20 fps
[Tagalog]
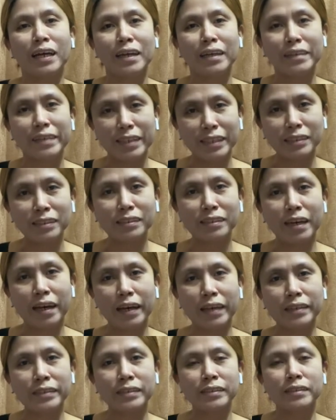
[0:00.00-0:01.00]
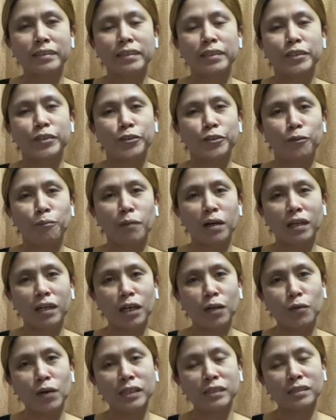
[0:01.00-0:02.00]
yes guys, yung
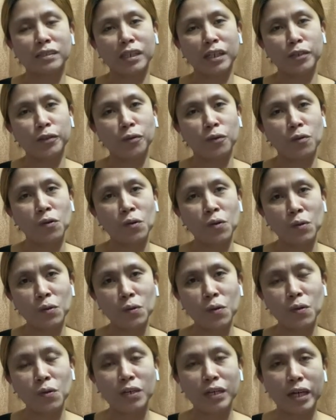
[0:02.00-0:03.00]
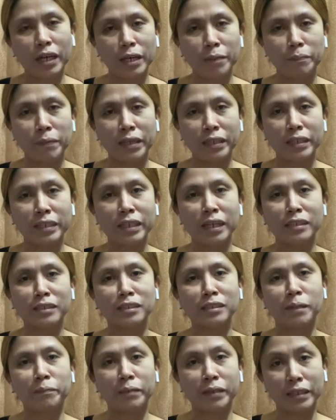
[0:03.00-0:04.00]
Macau at saka yung Hong Kong ay parehas
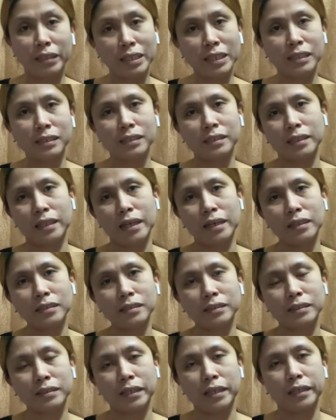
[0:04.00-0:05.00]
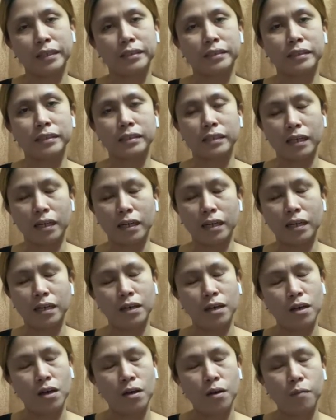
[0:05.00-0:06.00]
na parehas lang since nga
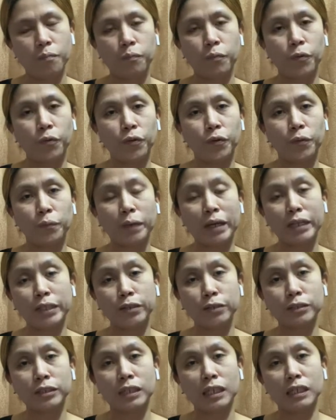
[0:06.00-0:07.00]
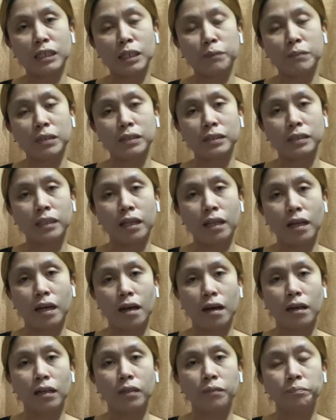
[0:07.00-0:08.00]
puro parehas lang naman
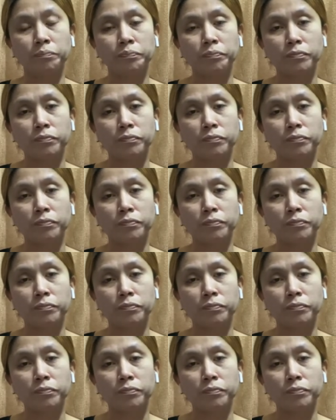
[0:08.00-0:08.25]
silang